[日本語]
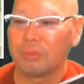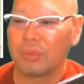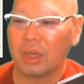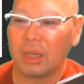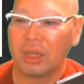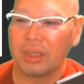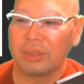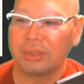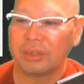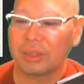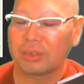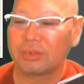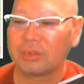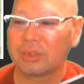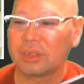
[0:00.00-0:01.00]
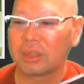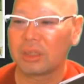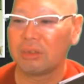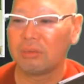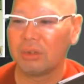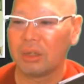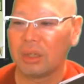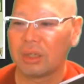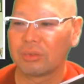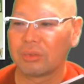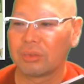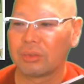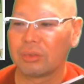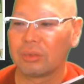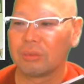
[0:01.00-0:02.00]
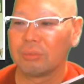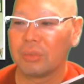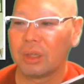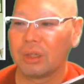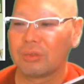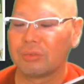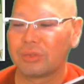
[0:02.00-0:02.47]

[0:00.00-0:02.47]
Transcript: まあ、配達先はあの、まあ、